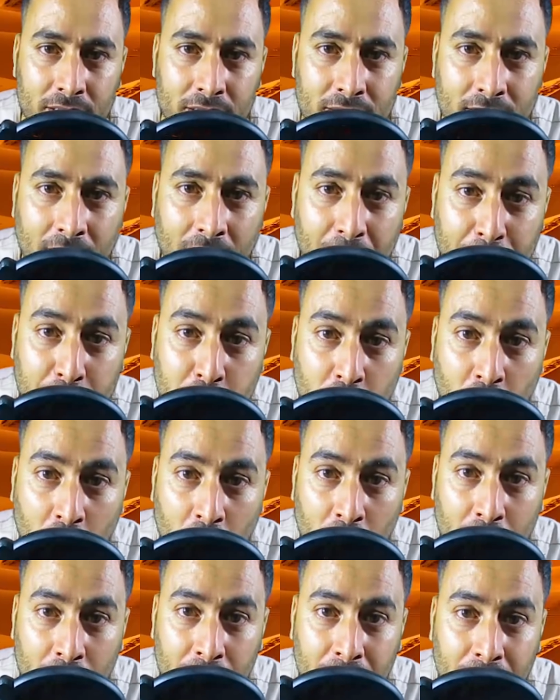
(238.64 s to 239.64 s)

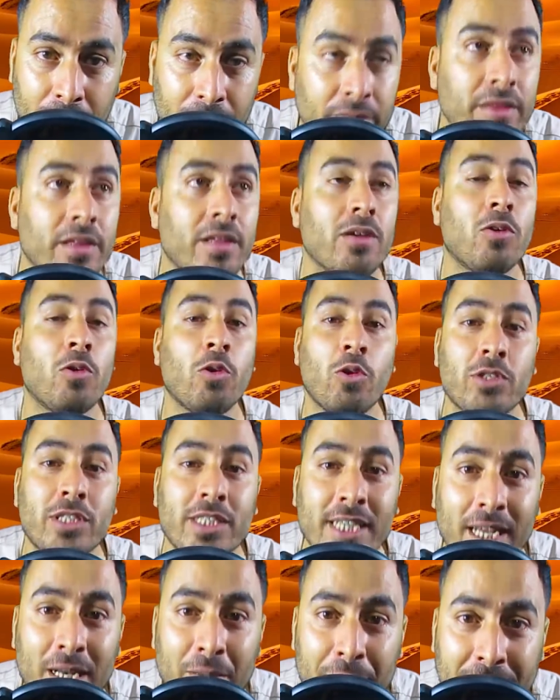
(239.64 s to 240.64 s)
تغلبتو قولوا
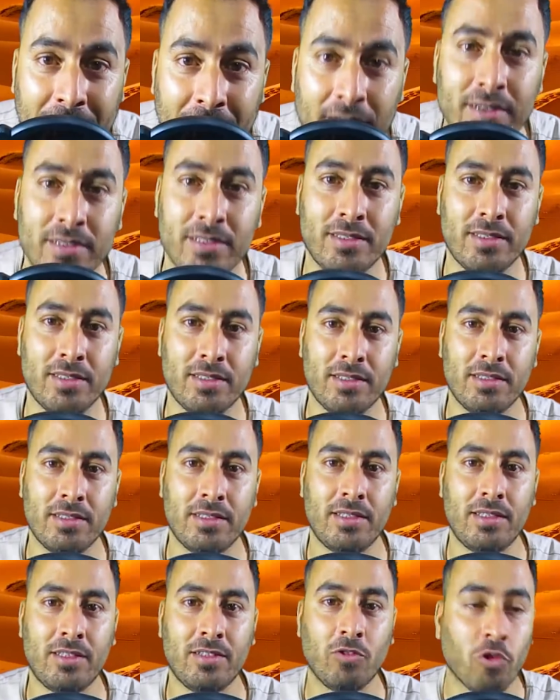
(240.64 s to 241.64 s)
تغلبنا
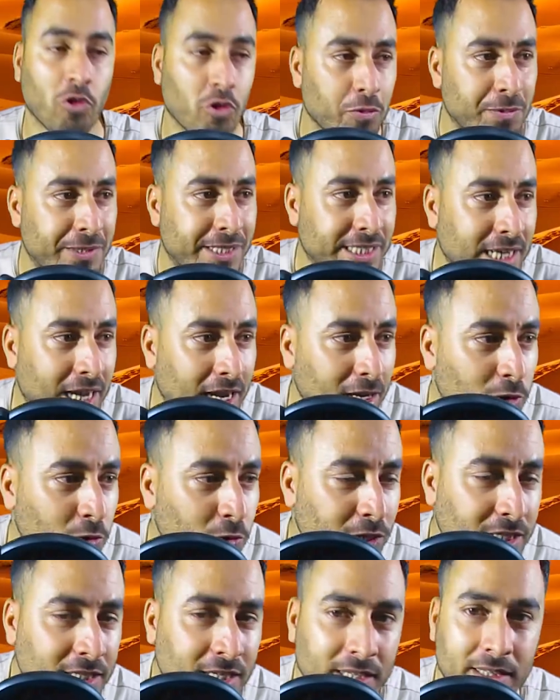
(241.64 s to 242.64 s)
قولوا بالصحه
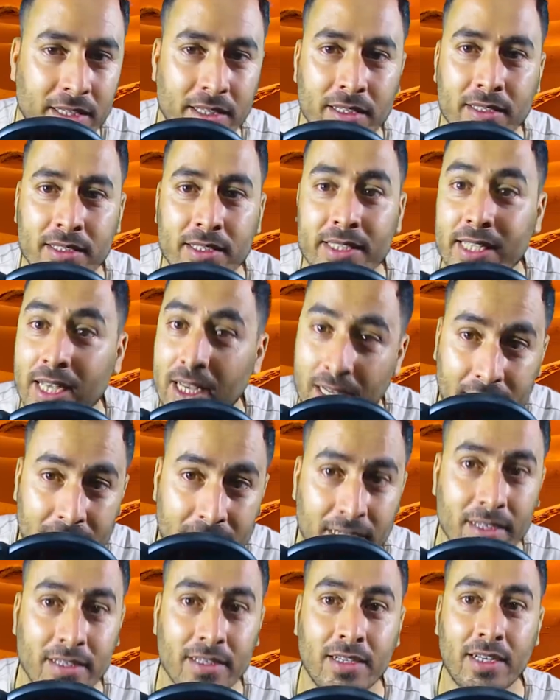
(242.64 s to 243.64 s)
للوداد
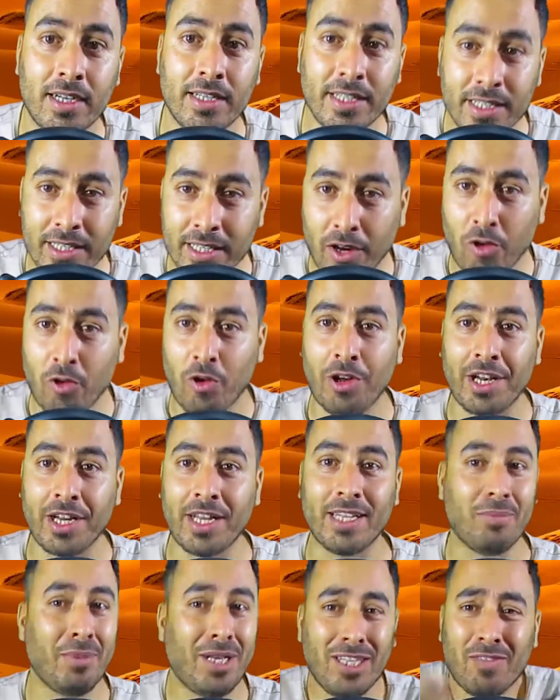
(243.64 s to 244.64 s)
سالينا هذه هي الروح
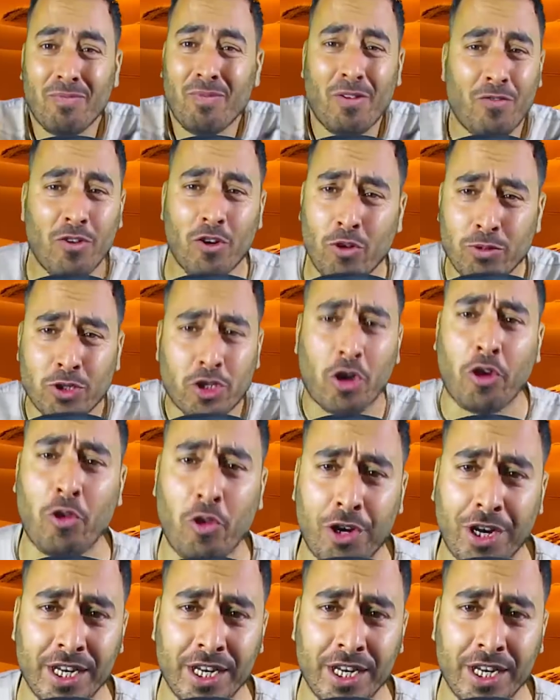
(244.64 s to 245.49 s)
الرياضيه ما, ما فيكمش الروح